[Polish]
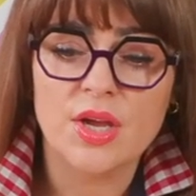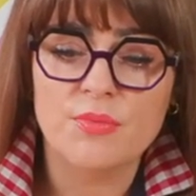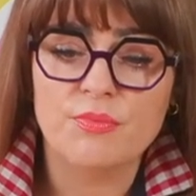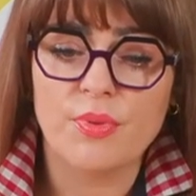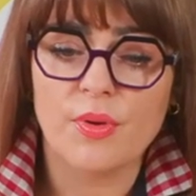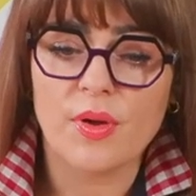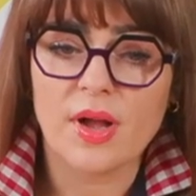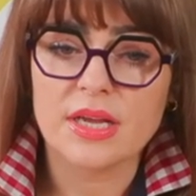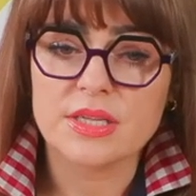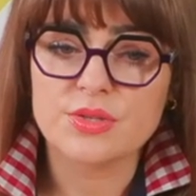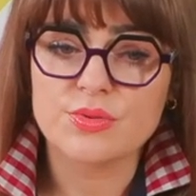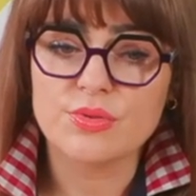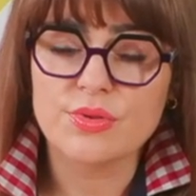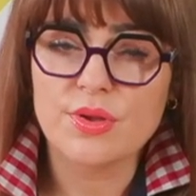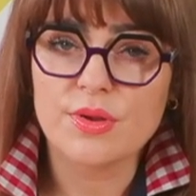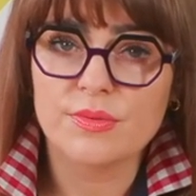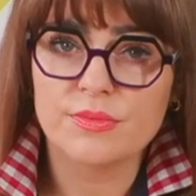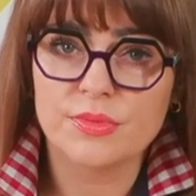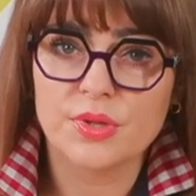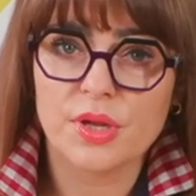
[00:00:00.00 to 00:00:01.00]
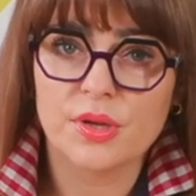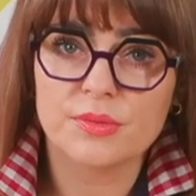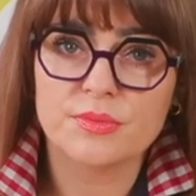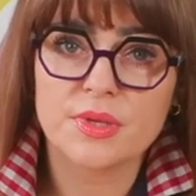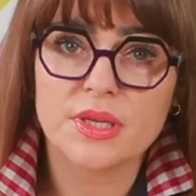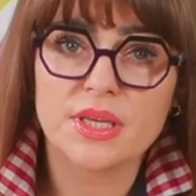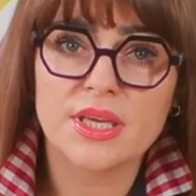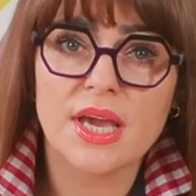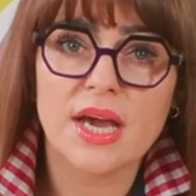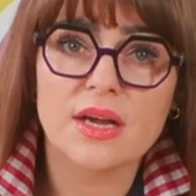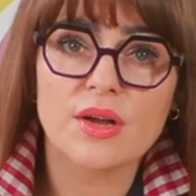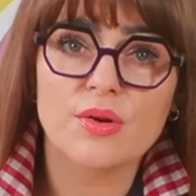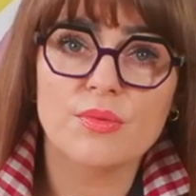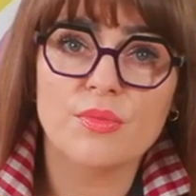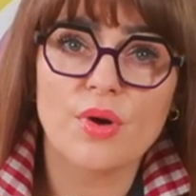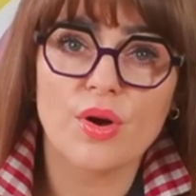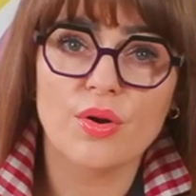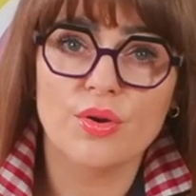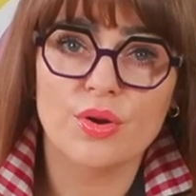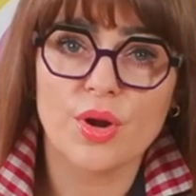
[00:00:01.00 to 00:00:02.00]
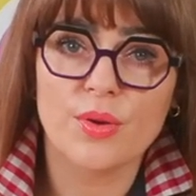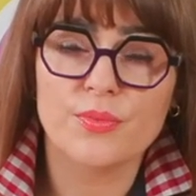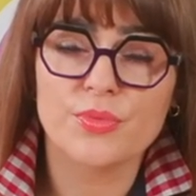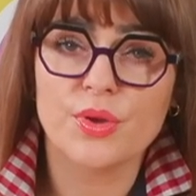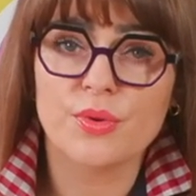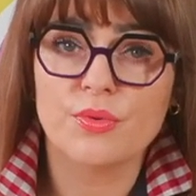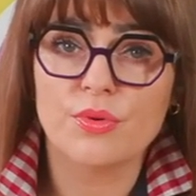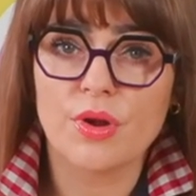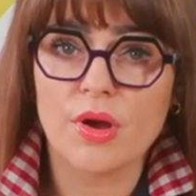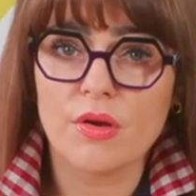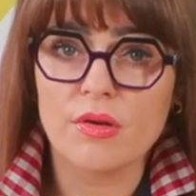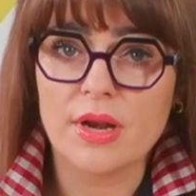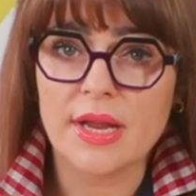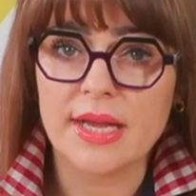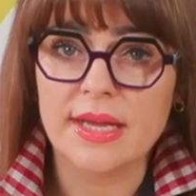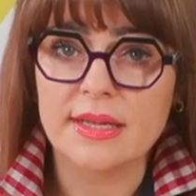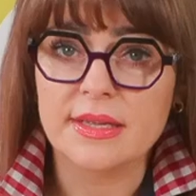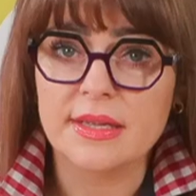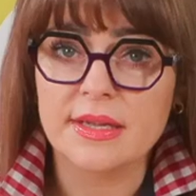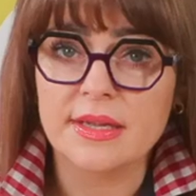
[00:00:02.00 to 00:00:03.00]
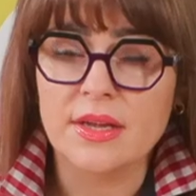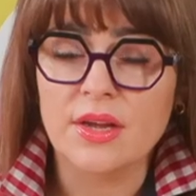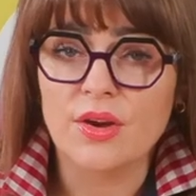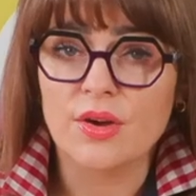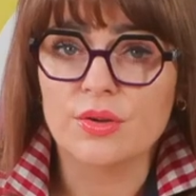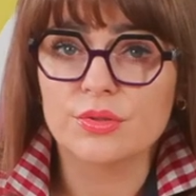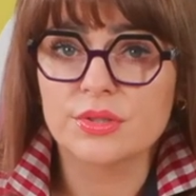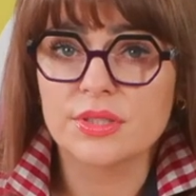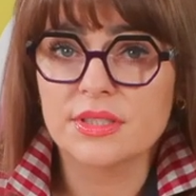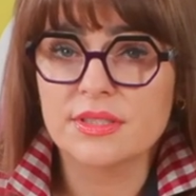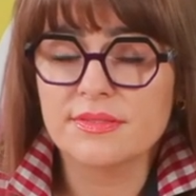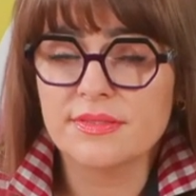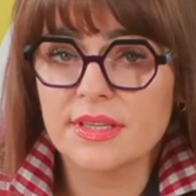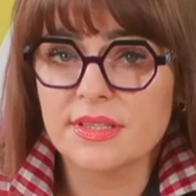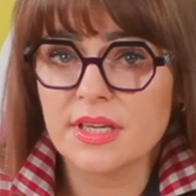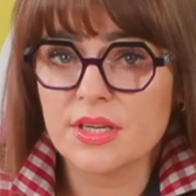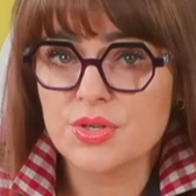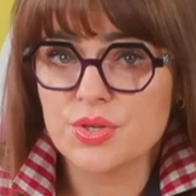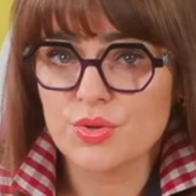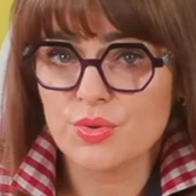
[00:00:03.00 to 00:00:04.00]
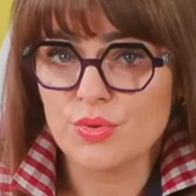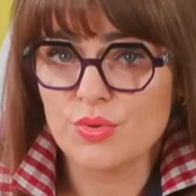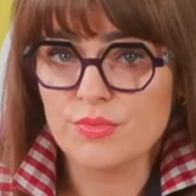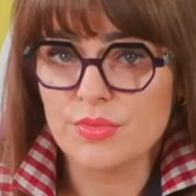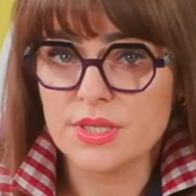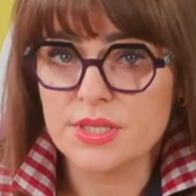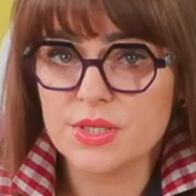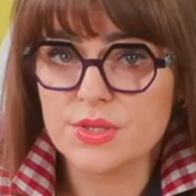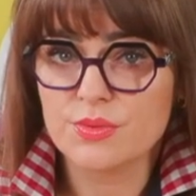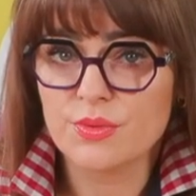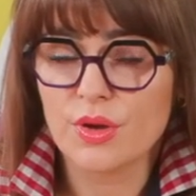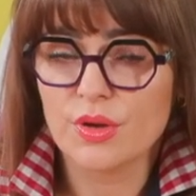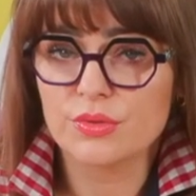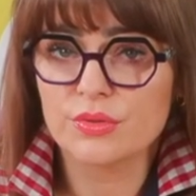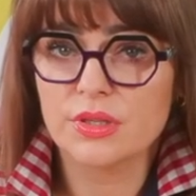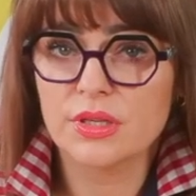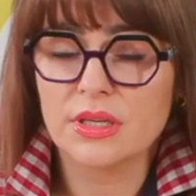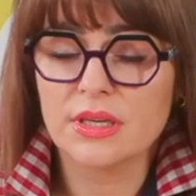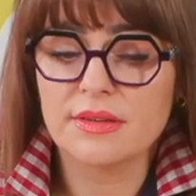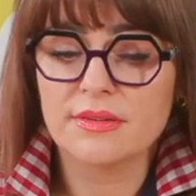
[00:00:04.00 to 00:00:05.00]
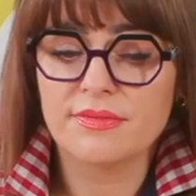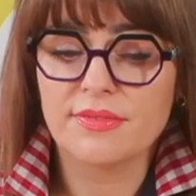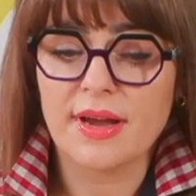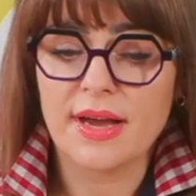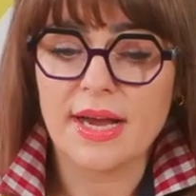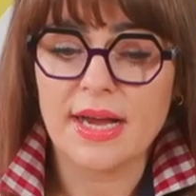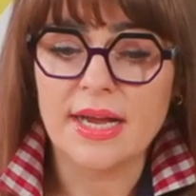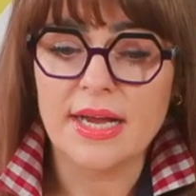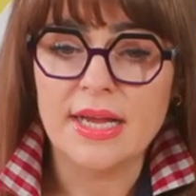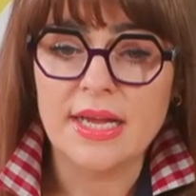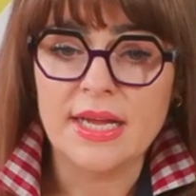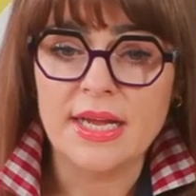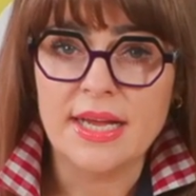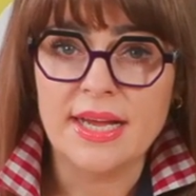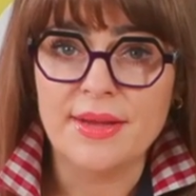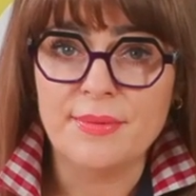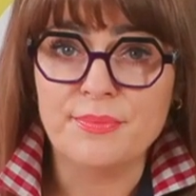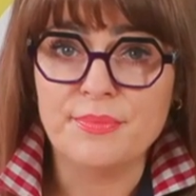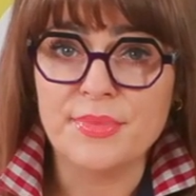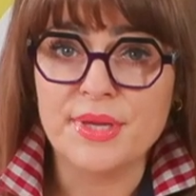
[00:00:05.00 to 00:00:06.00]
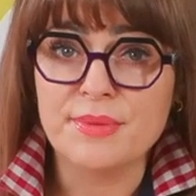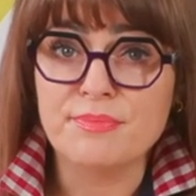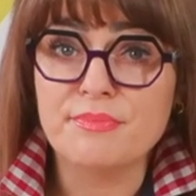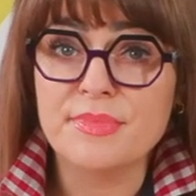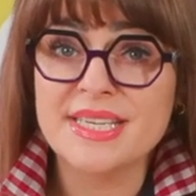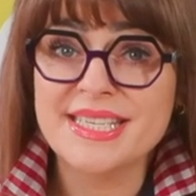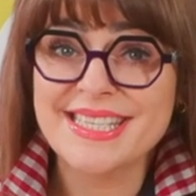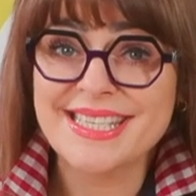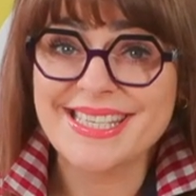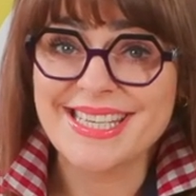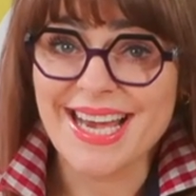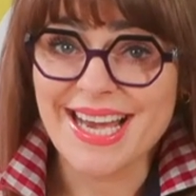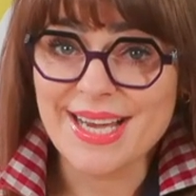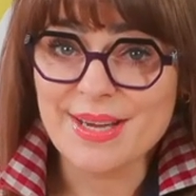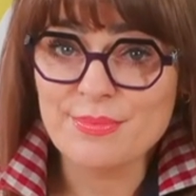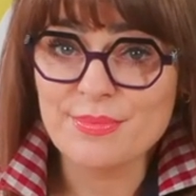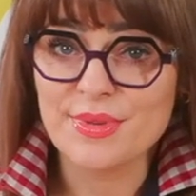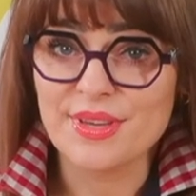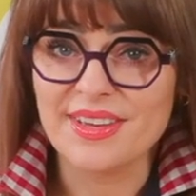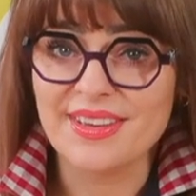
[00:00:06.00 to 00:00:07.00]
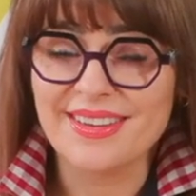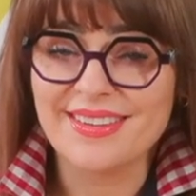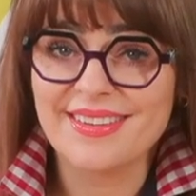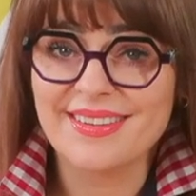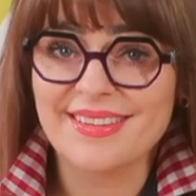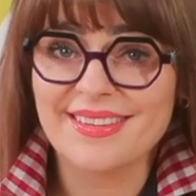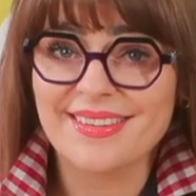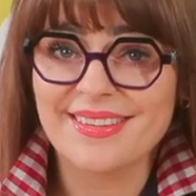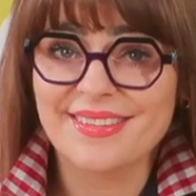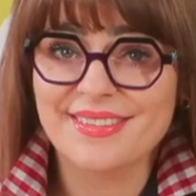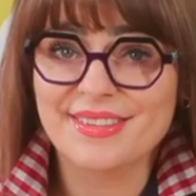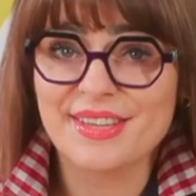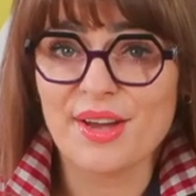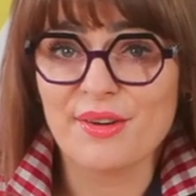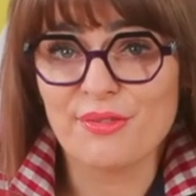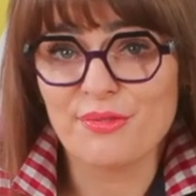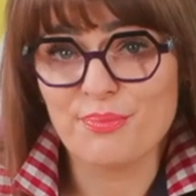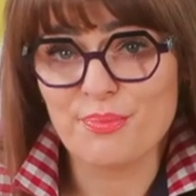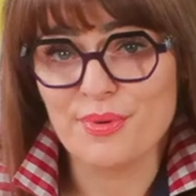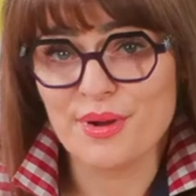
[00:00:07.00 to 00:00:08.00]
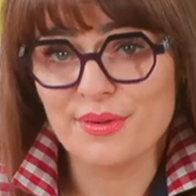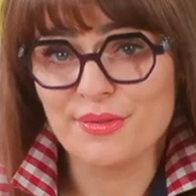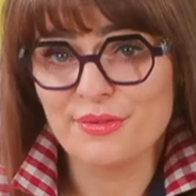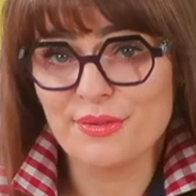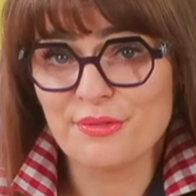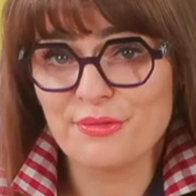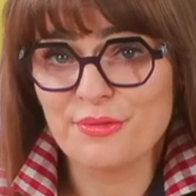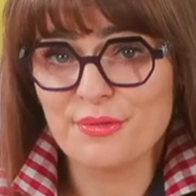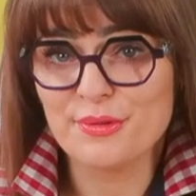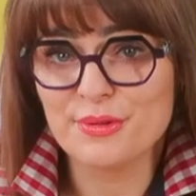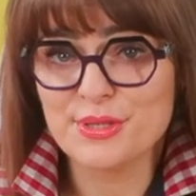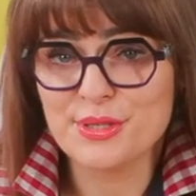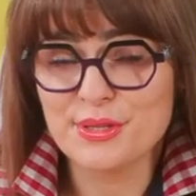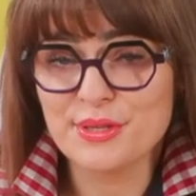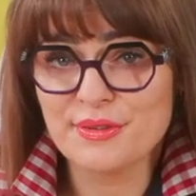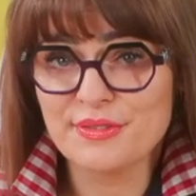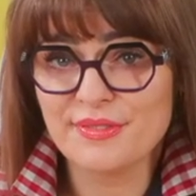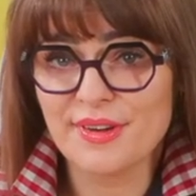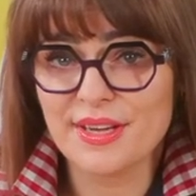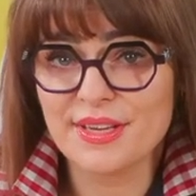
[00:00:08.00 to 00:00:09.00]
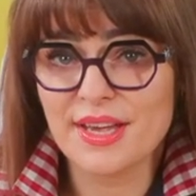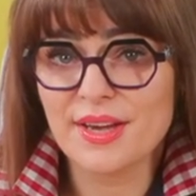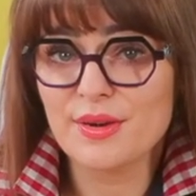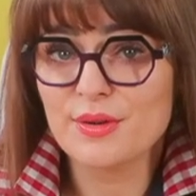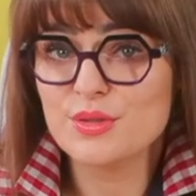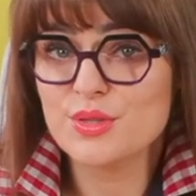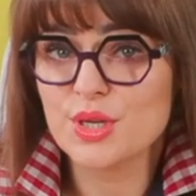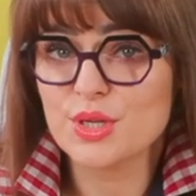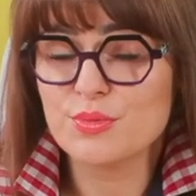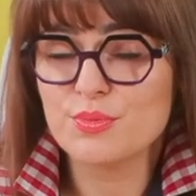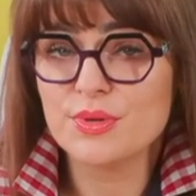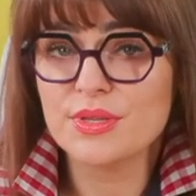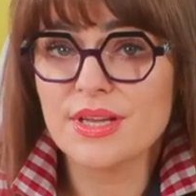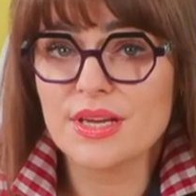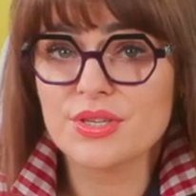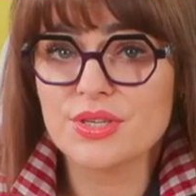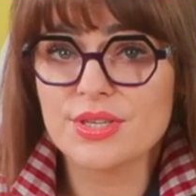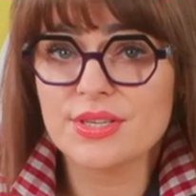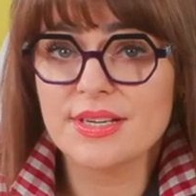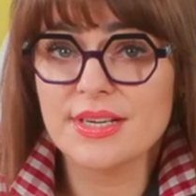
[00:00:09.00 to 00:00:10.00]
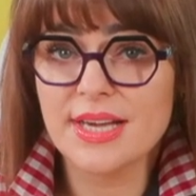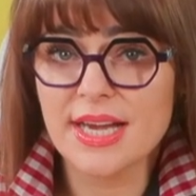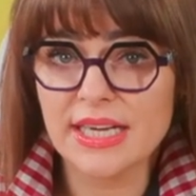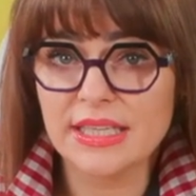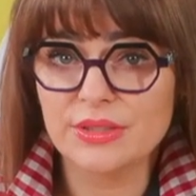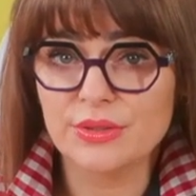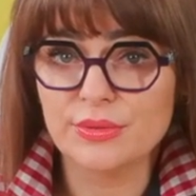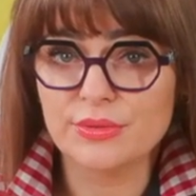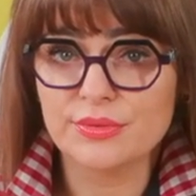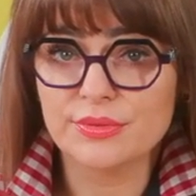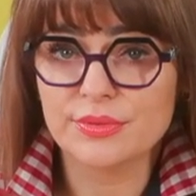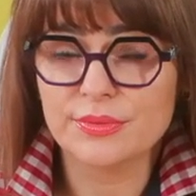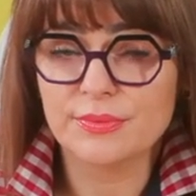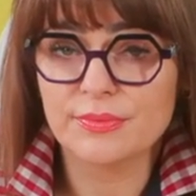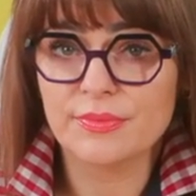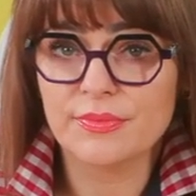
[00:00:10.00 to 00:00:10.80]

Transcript: pokazują nam, jaką ogromną rolę odgrywa nasz umysł, odgrywa my, my sami na wpływ funkcjonowania chociażby naszych genów.